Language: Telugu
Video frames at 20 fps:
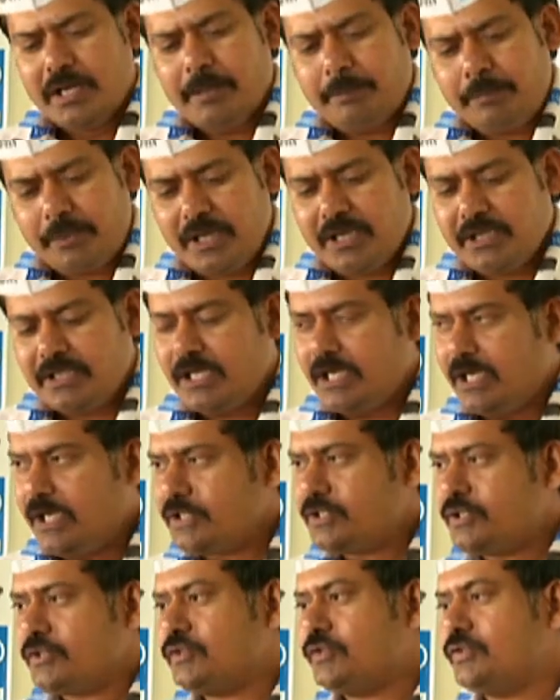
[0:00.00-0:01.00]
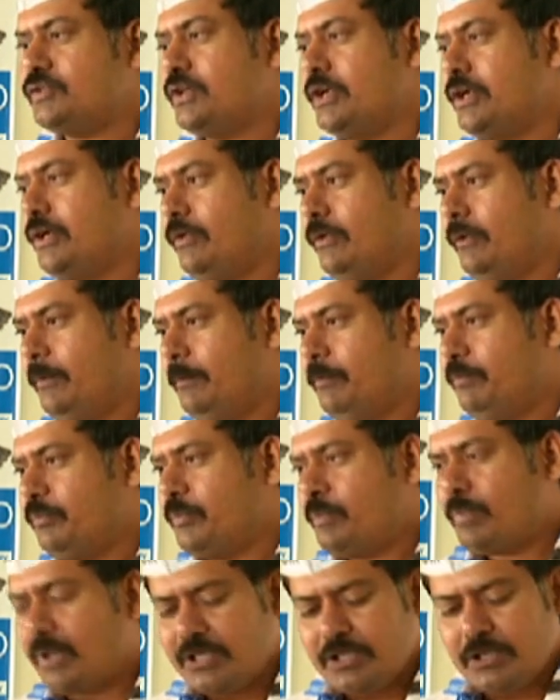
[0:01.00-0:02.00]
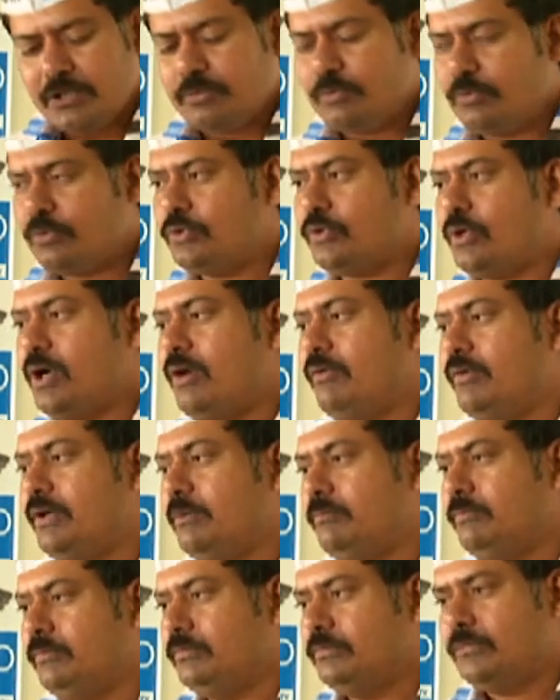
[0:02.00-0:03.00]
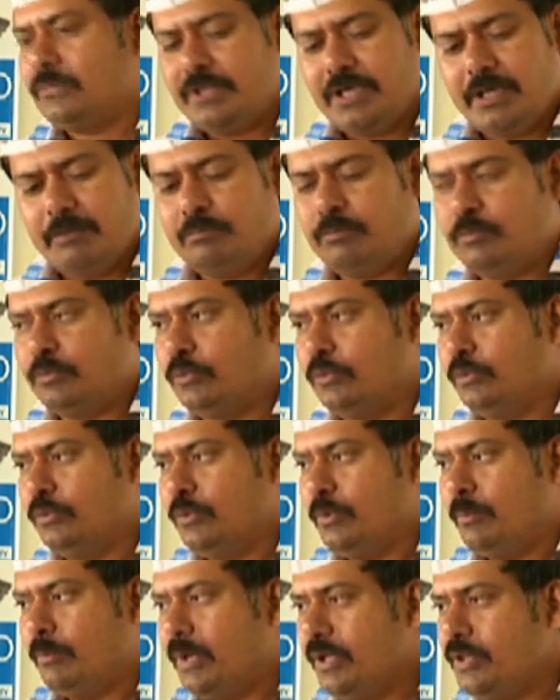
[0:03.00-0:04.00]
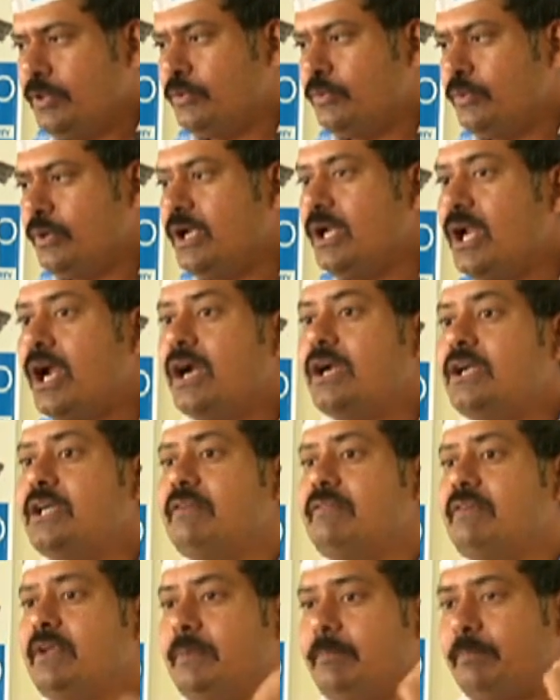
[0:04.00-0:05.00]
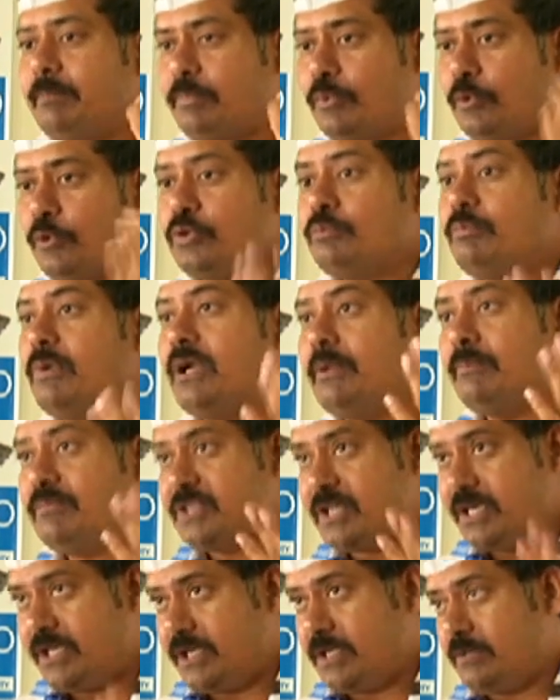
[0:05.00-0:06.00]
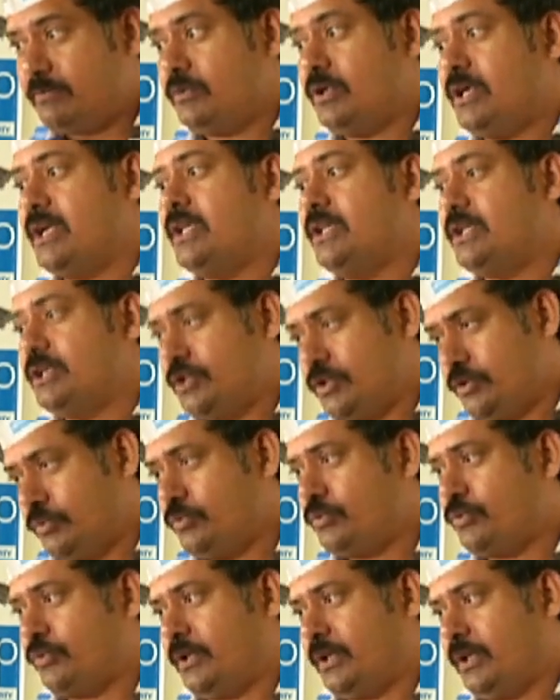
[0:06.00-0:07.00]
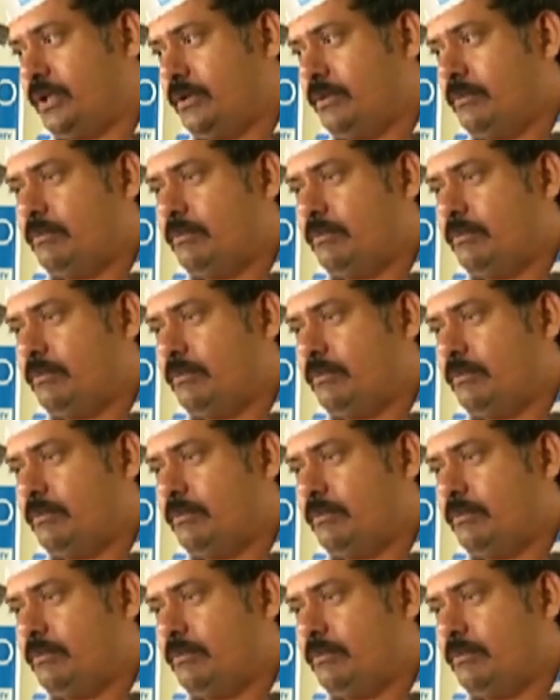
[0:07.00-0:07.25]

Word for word: ఎప్పుడైతే ఎలక్షన్స్ వస్తాయో ప్రజలు గుర్తు రావడం డబ్బు మందు ఇలాంటివి ప్రోద్బలం చేయడం అనేది జరుగుతుంది